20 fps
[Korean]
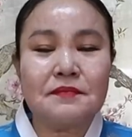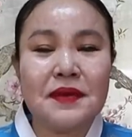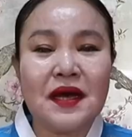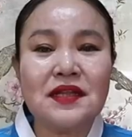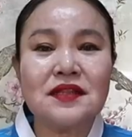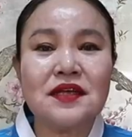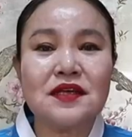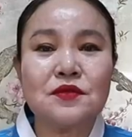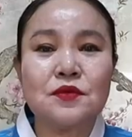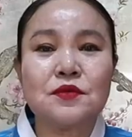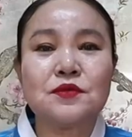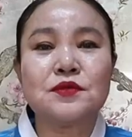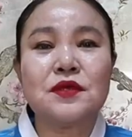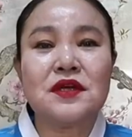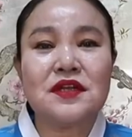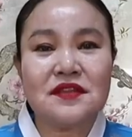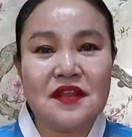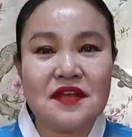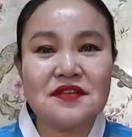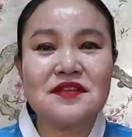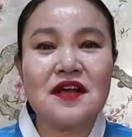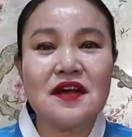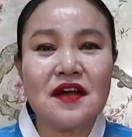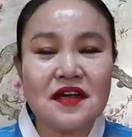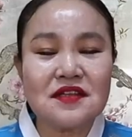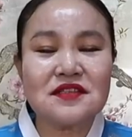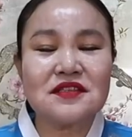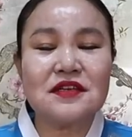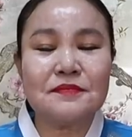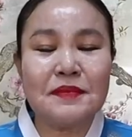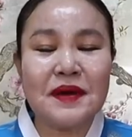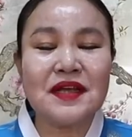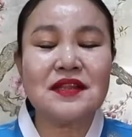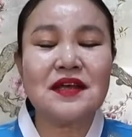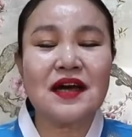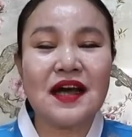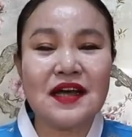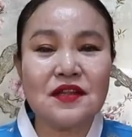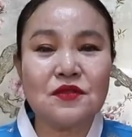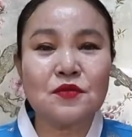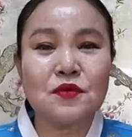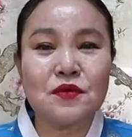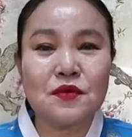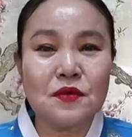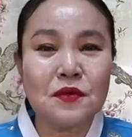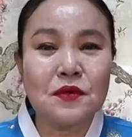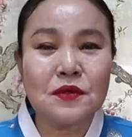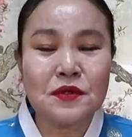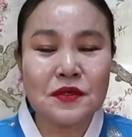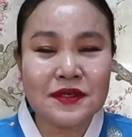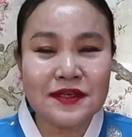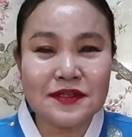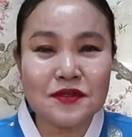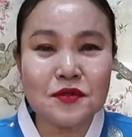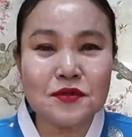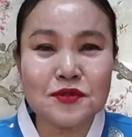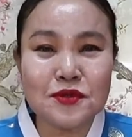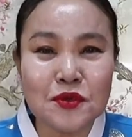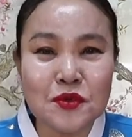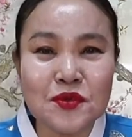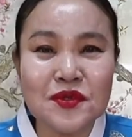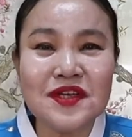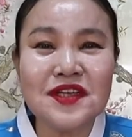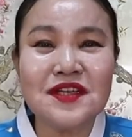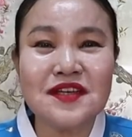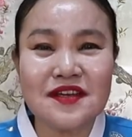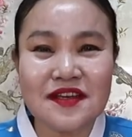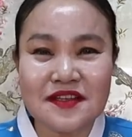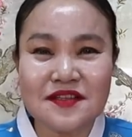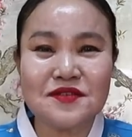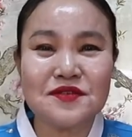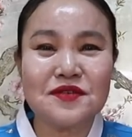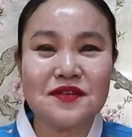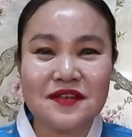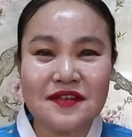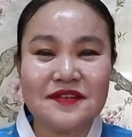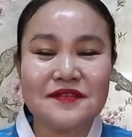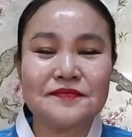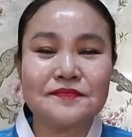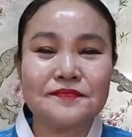받아도 대상같이 받아가도 그것도 좋은 일이겠죠.